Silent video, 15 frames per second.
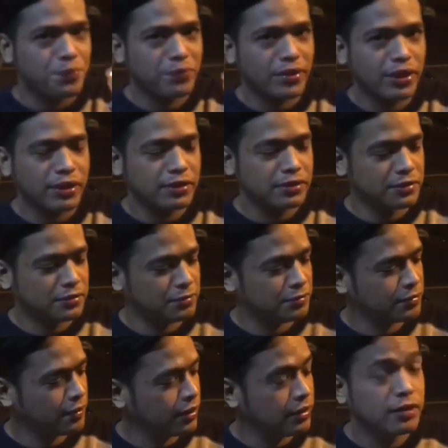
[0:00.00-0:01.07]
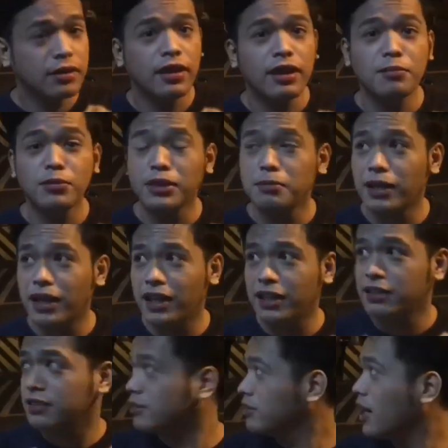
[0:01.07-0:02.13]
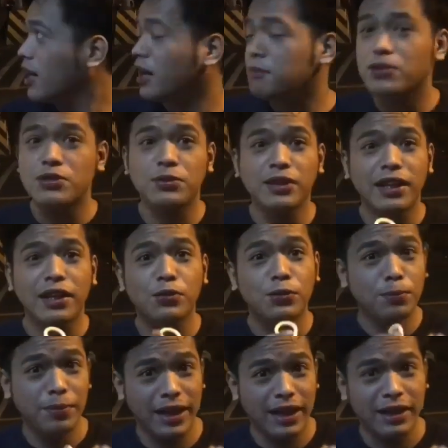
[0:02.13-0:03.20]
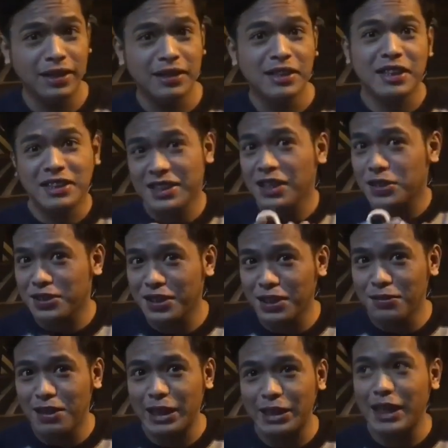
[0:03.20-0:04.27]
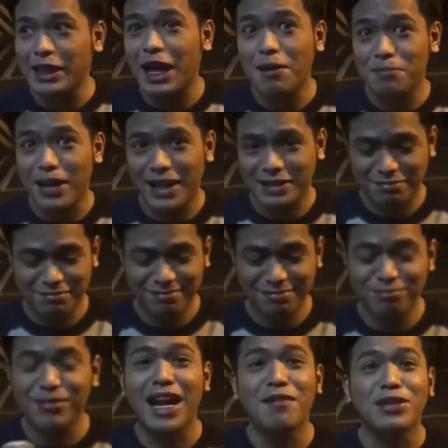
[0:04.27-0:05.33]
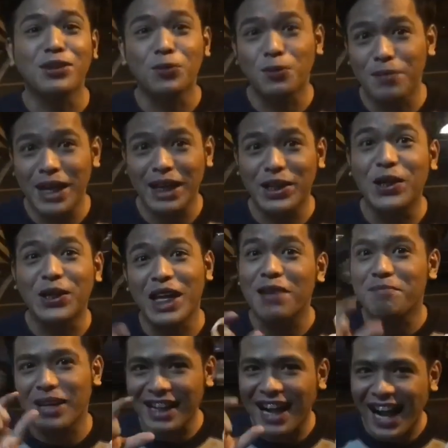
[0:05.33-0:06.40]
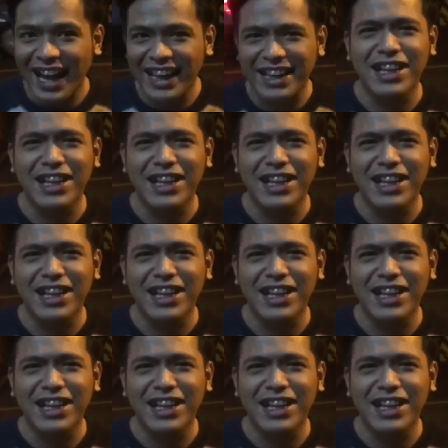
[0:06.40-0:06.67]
water? Alam mo naman, nakakabusog din ang tubig. Sa critical wallet day dapat, maraming tubig, konti ang pagkain,